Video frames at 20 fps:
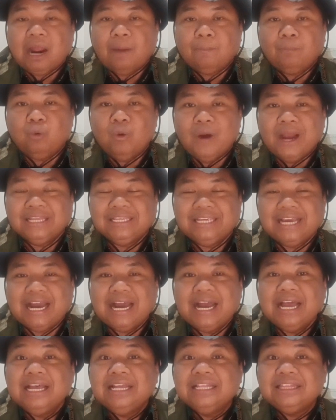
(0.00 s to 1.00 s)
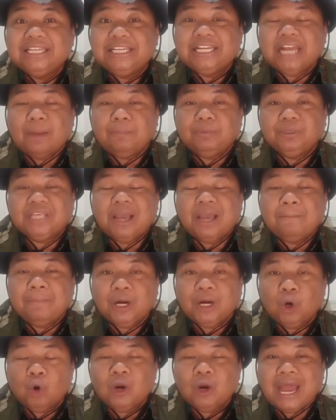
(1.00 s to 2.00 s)
anak buahnya tidak bisa
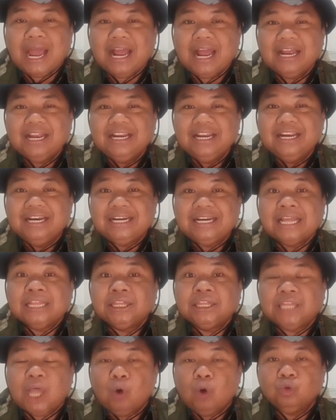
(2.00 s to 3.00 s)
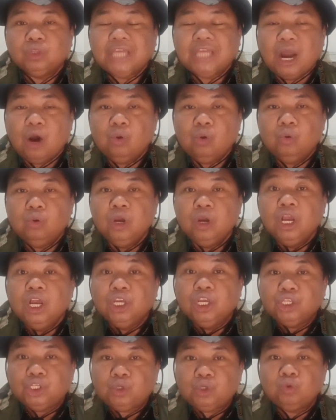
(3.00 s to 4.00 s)
menolak dan tahu-tahu
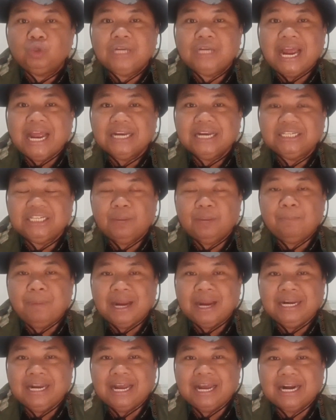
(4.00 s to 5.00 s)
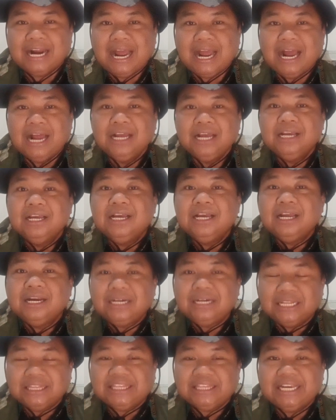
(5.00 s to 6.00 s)
sudah di bandara
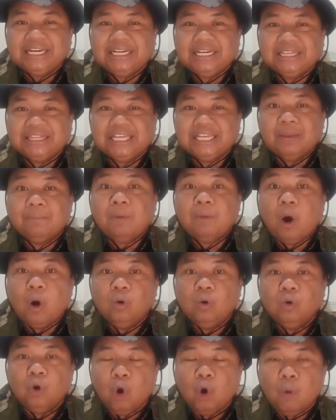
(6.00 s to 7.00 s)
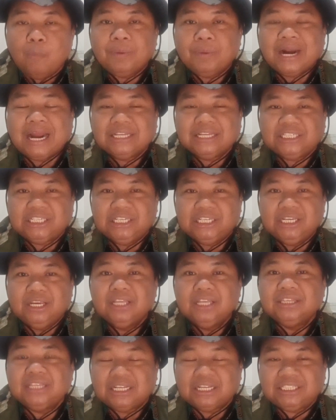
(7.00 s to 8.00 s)
detik-detik mau
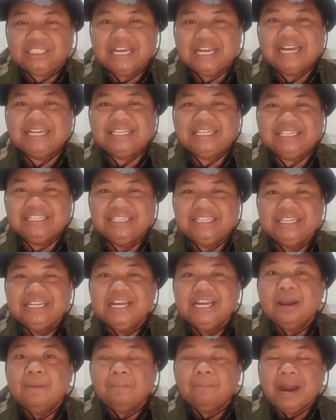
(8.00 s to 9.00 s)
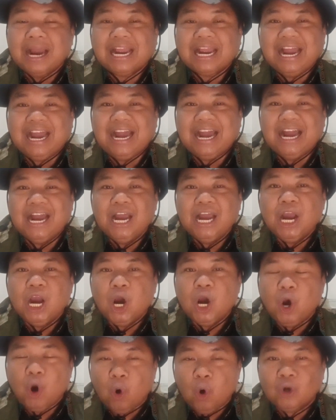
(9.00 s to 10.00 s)
operasi terjadi, maka
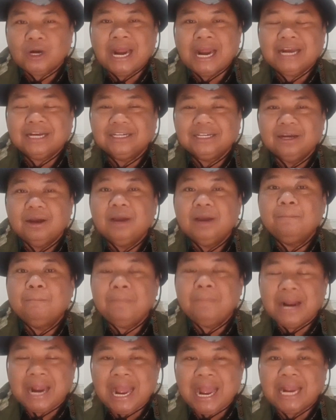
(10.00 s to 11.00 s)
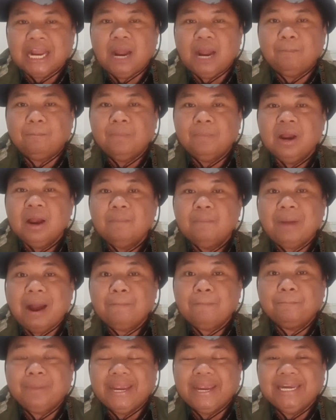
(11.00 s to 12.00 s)
orang menganggap
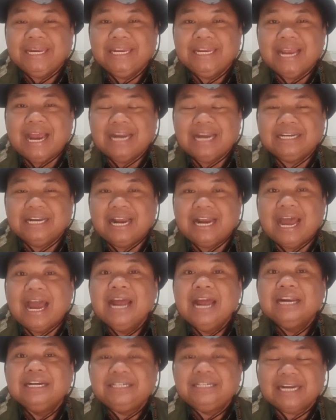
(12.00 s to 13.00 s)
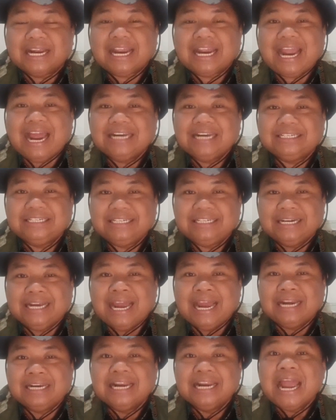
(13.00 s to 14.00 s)
Pak Beni adalah dekat
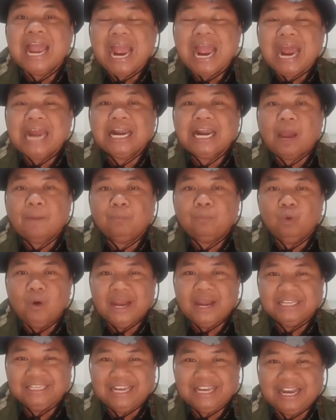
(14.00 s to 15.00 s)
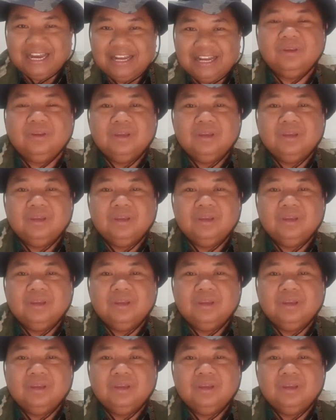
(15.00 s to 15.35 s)
dengan anak buahnya.